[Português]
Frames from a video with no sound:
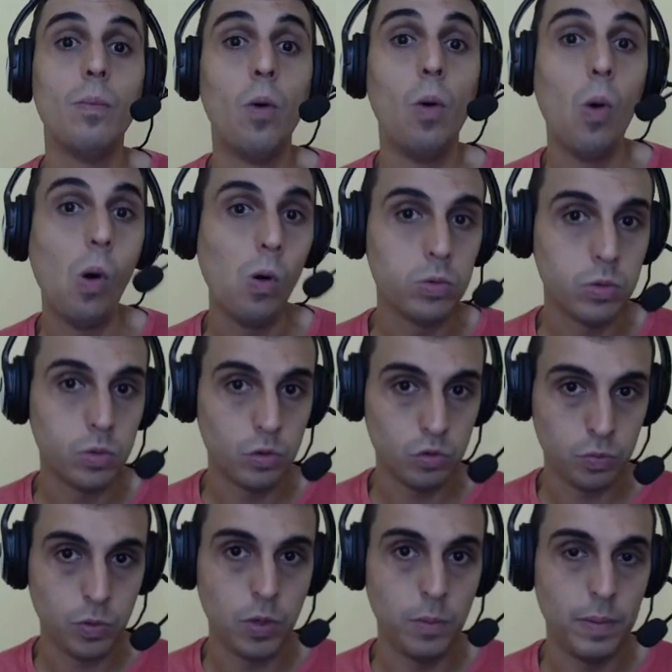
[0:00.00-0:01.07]

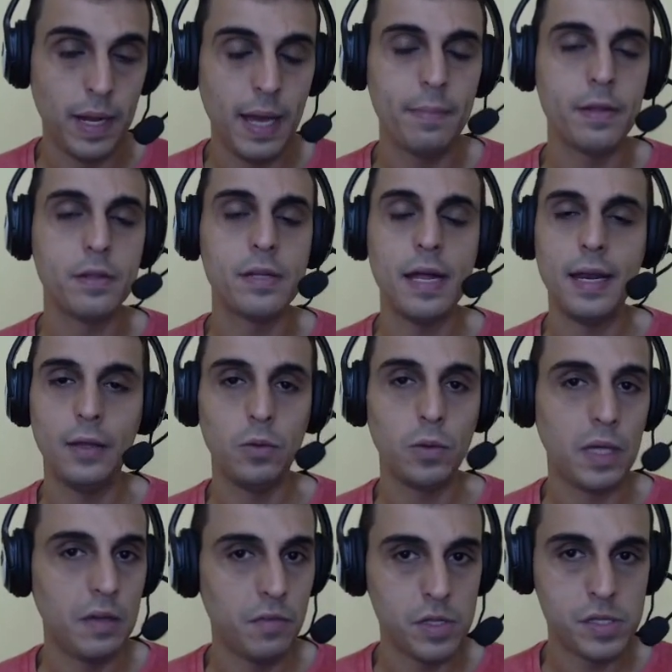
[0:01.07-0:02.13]
outros problemas além do
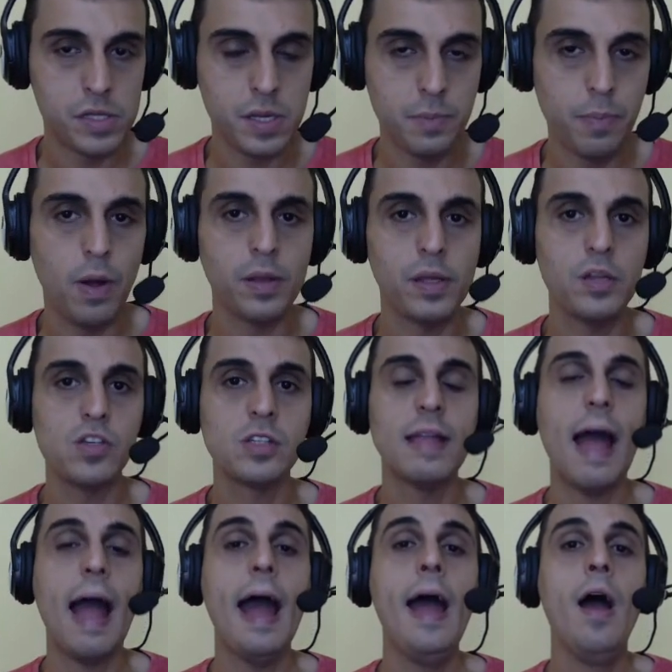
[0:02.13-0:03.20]
que você possa
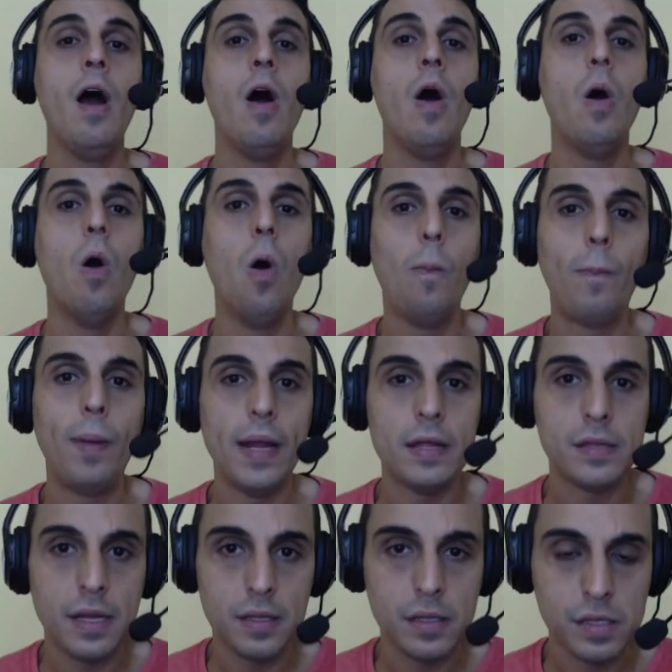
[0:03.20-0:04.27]
estar ou
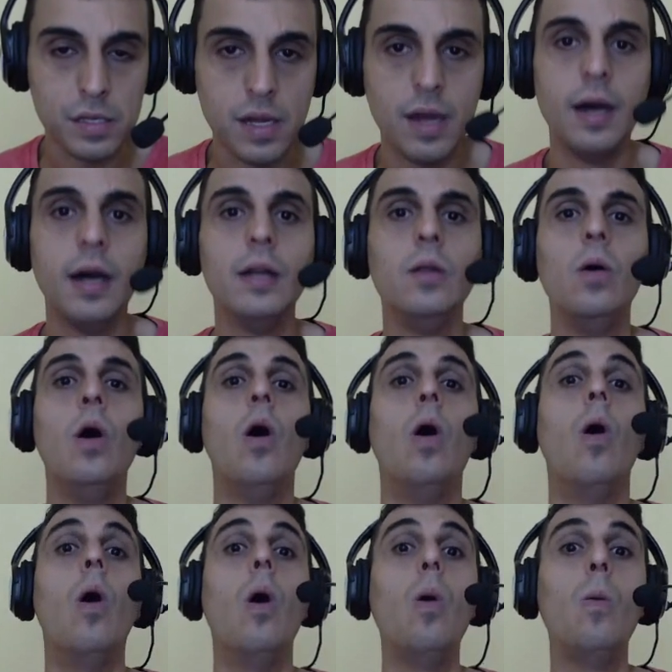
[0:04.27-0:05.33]
presenciando
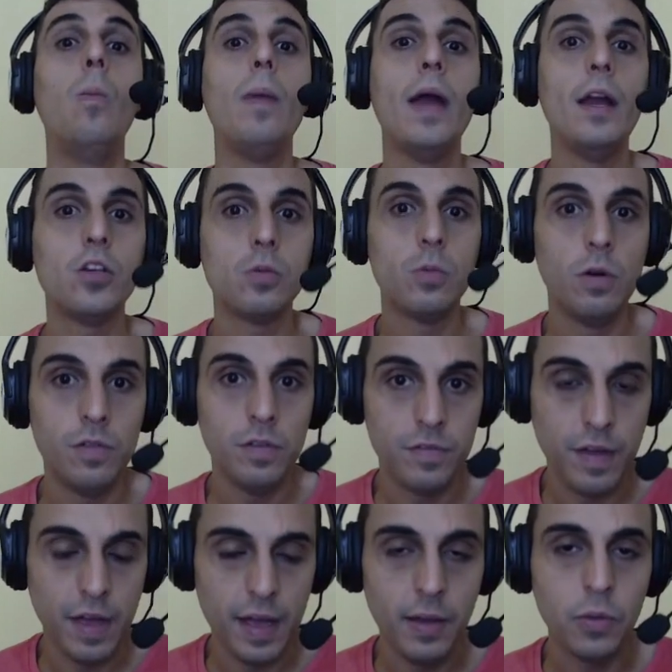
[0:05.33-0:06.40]
ou mesmo
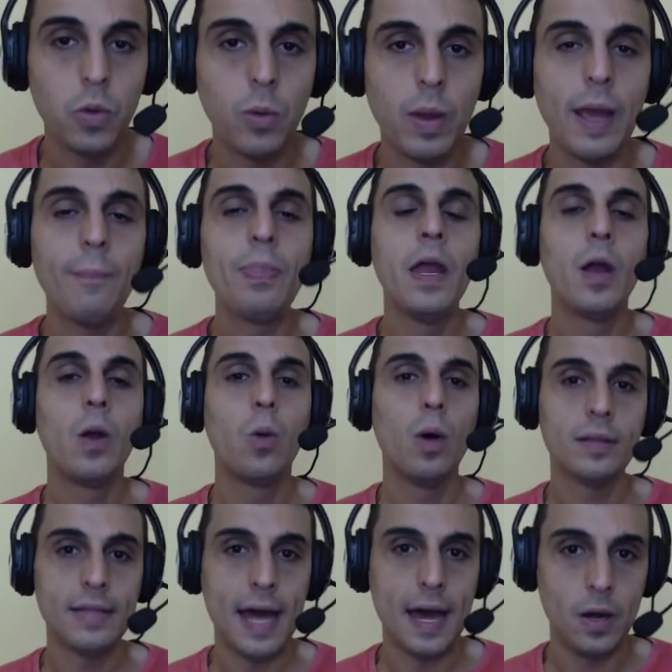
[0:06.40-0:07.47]
vivendo, né?
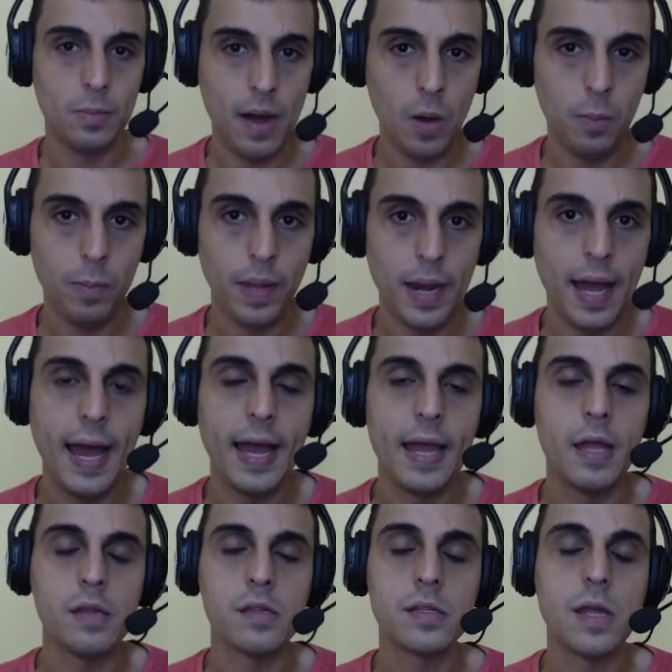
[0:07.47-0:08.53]
Cortar o mal pela
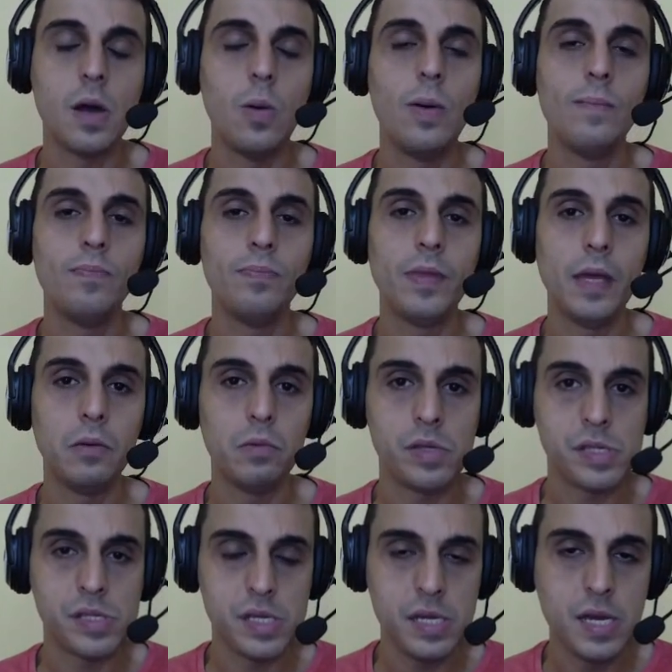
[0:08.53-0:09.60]
raiz. Então,
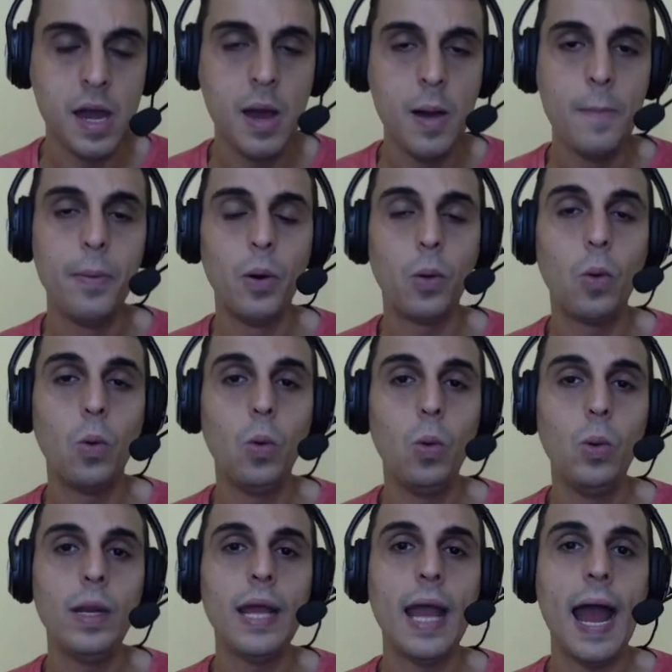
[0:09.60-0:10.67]
denuncie,
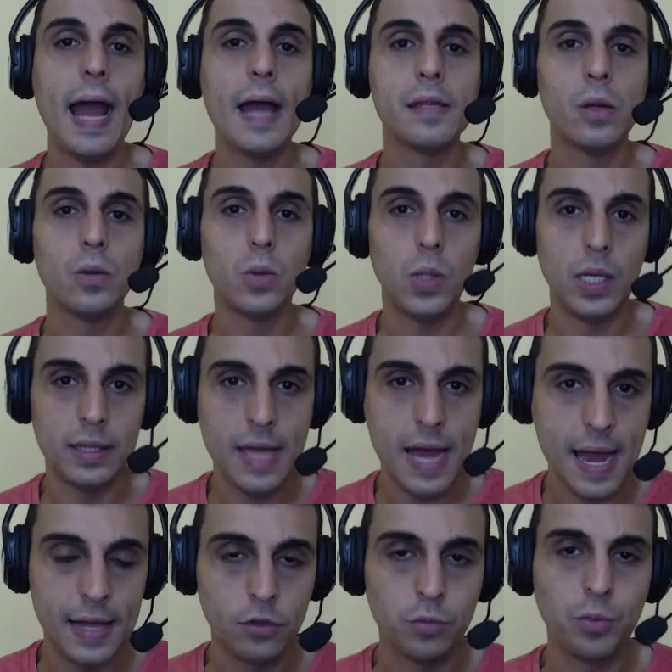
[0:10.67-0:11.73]
procure as
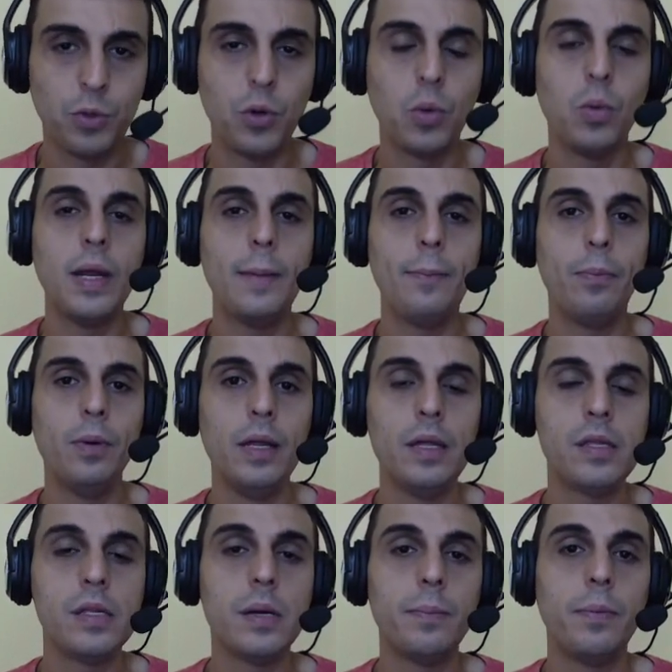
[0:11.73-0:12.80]
autoridades, procure a
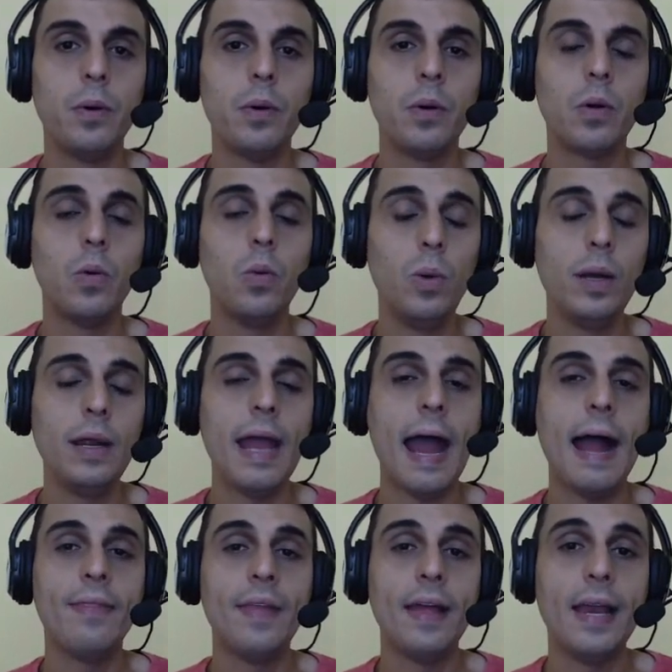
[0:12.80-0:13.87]
polícia, procure
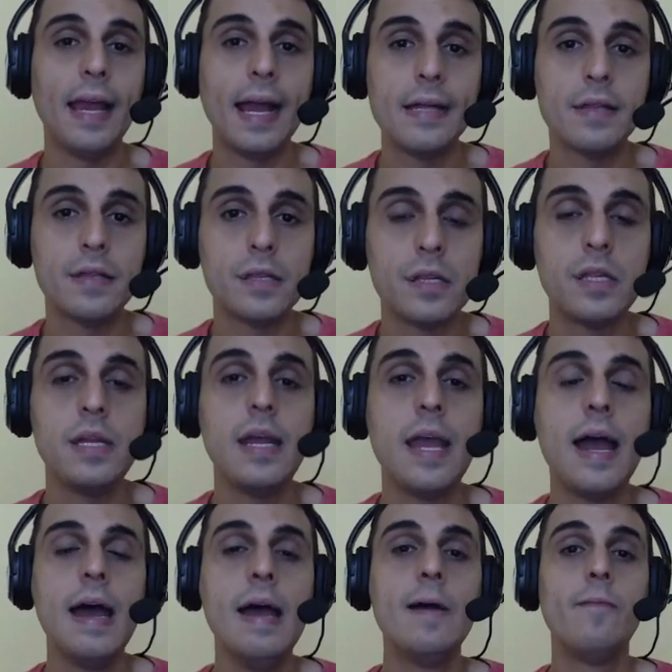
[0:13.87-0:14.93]
a
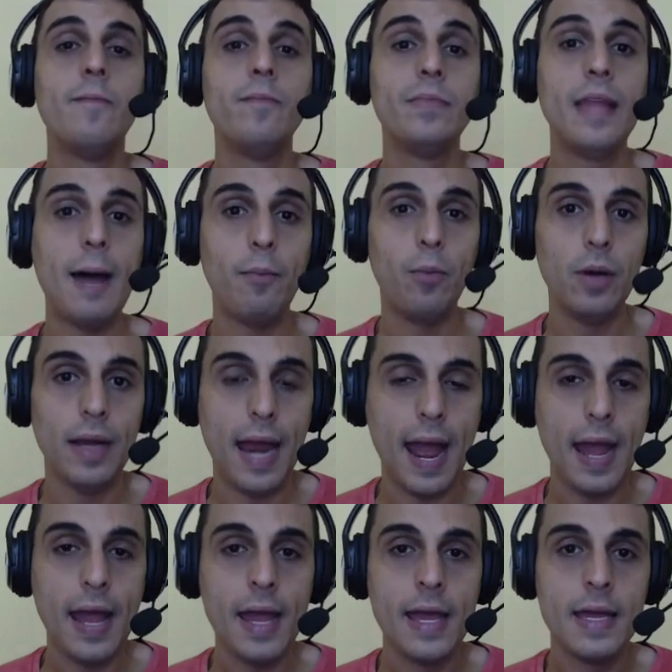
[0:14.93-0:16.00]
delegacia da
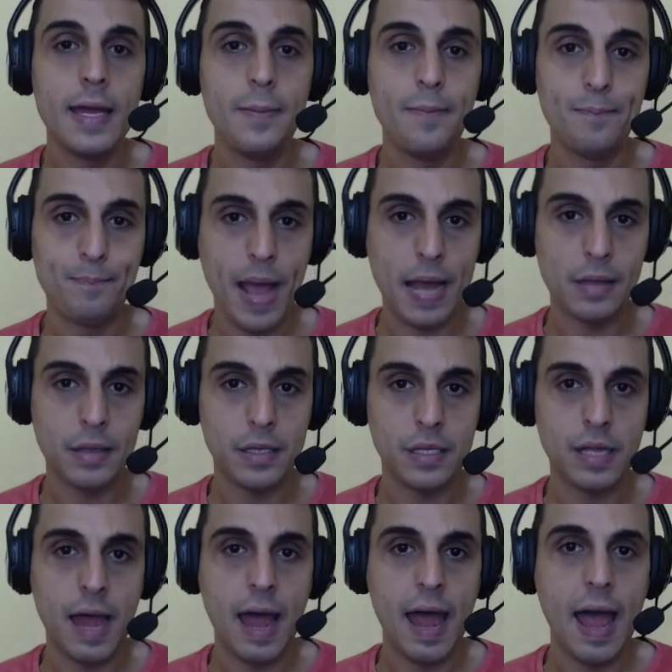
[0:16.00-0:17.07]
mulher e
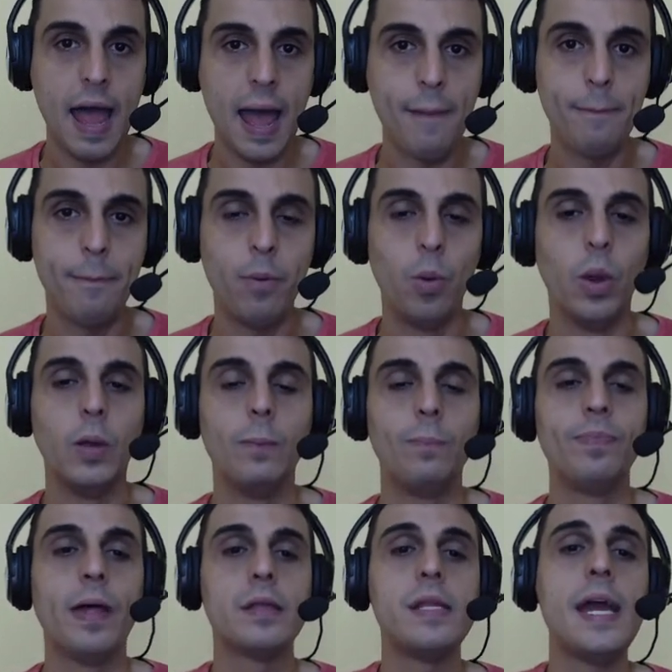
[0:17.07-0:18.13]
peça apoio,
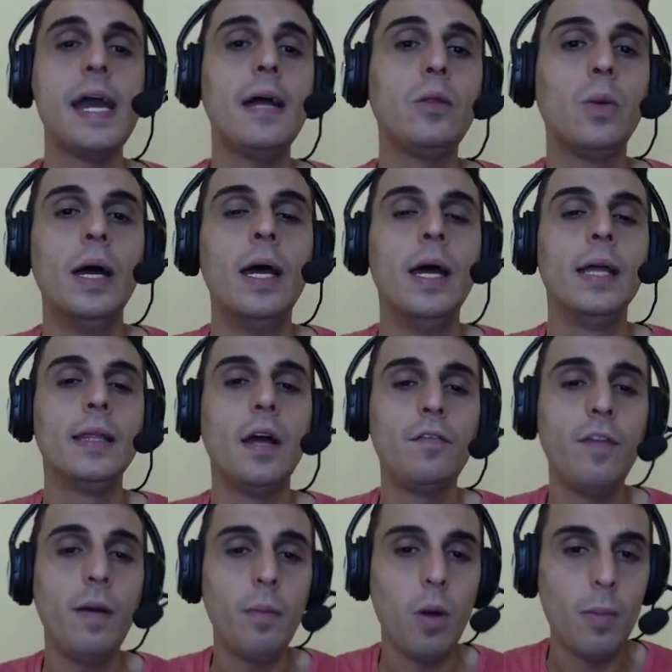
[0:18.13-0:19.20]
tá certo? Então
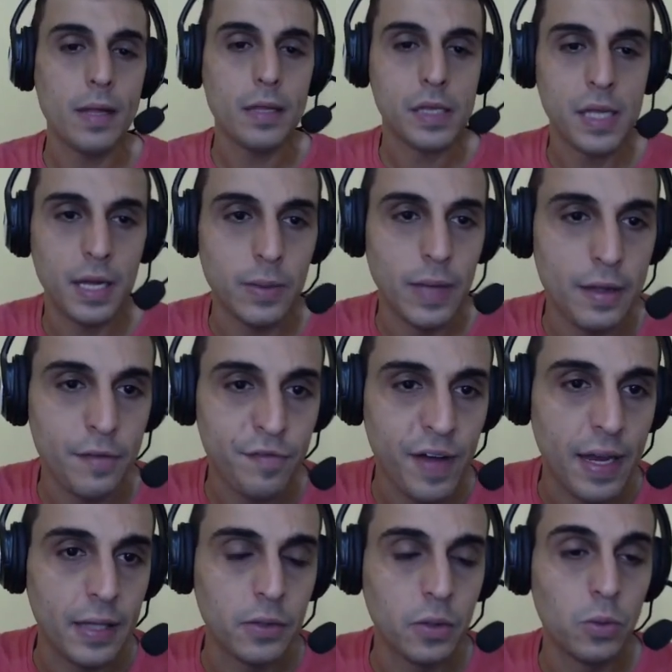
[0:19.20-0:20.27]
vamos começando aí
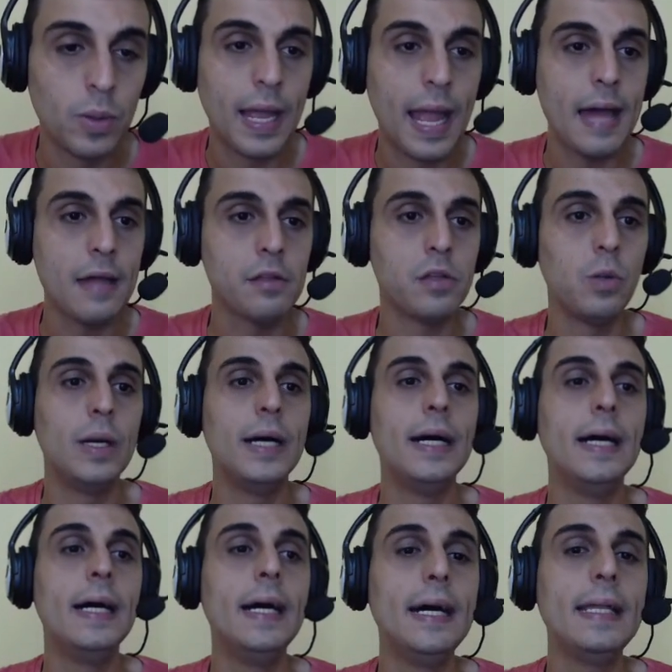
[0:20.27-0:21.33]
falando do caso
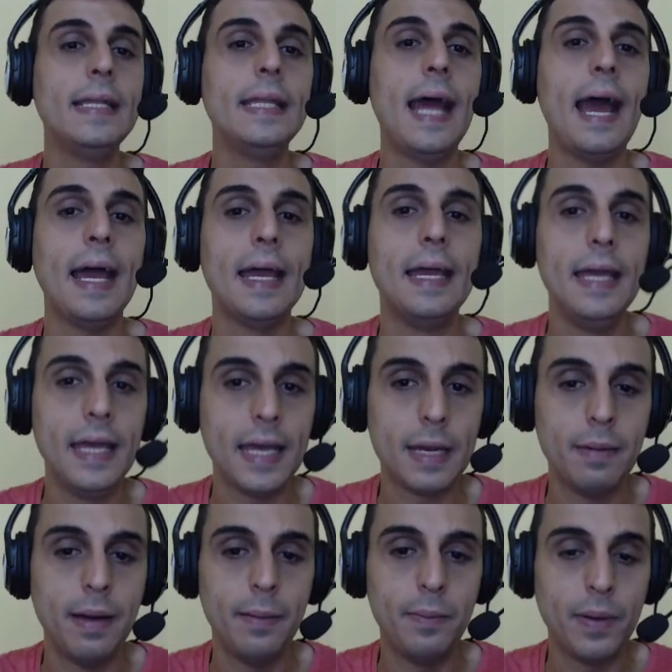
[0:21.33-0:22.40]
Ana
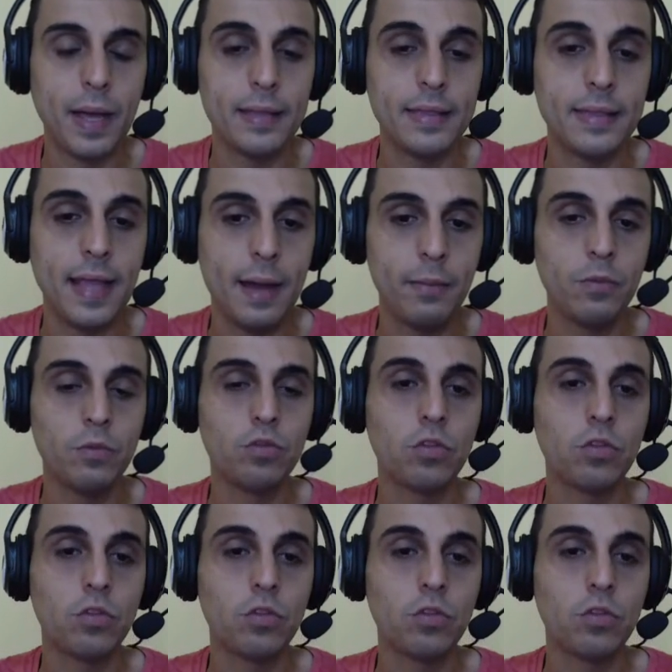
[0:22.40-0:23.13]
Hickman, porque temos